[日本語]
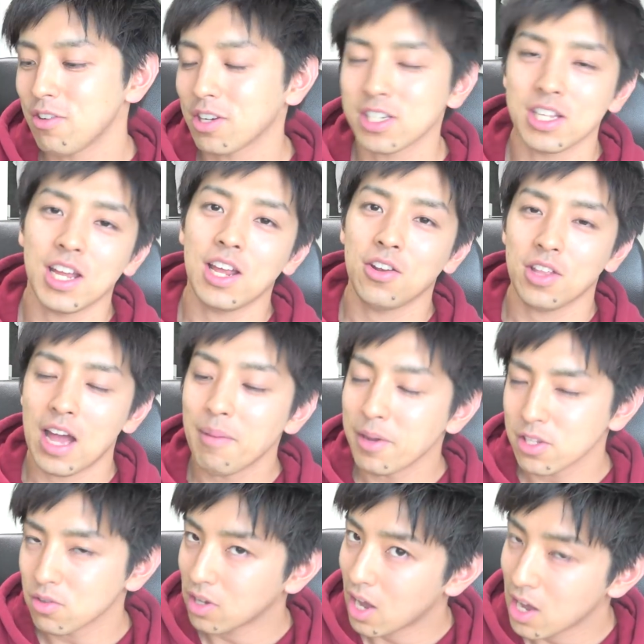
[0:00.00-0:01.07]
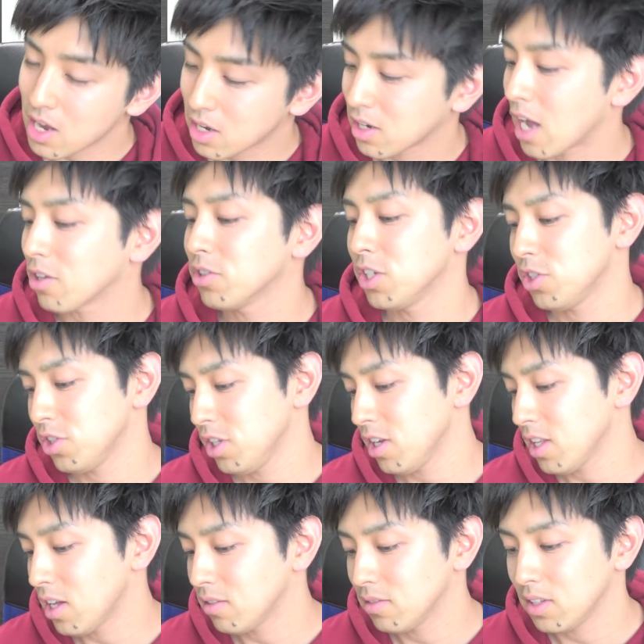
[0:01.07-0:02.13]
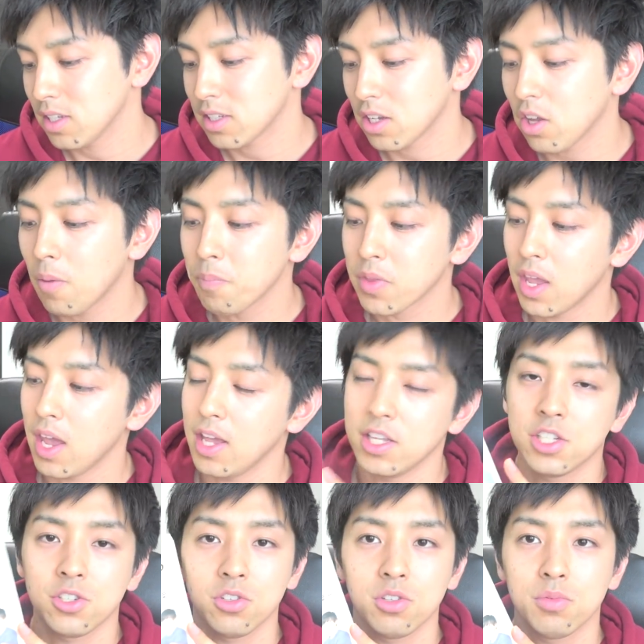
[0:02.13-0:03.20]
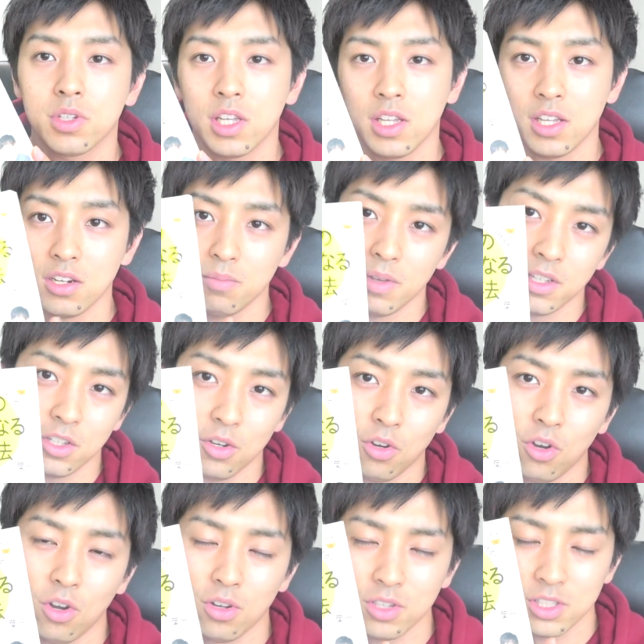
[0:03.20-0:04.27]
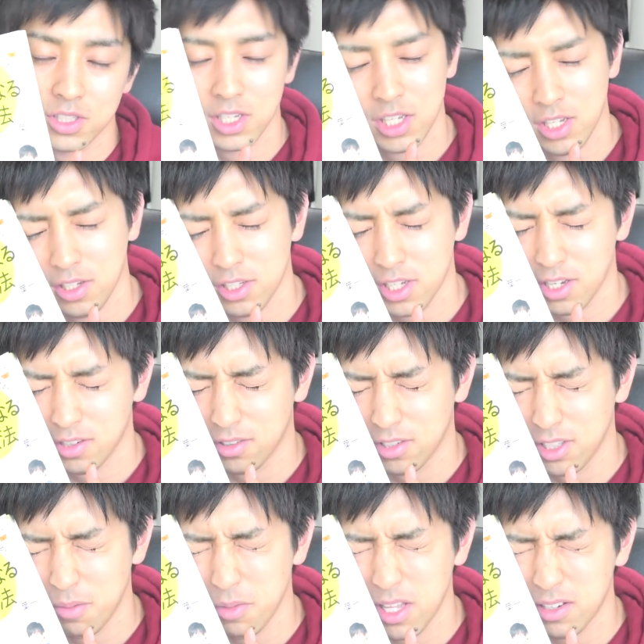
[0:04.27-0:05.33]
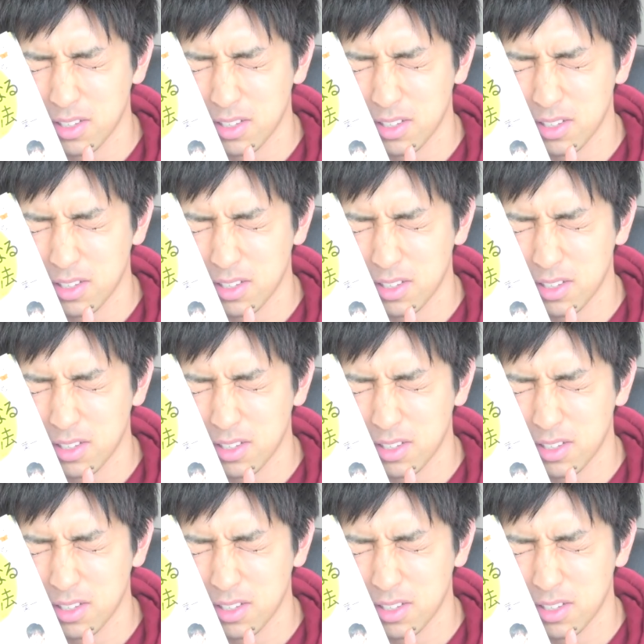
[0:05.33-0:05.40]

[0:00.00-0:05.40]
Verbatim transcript: してるわけじゃないので、Amazon が確実にはなるんですけど、えー、一生の武器になる勉強法、ぜひチェックしてみ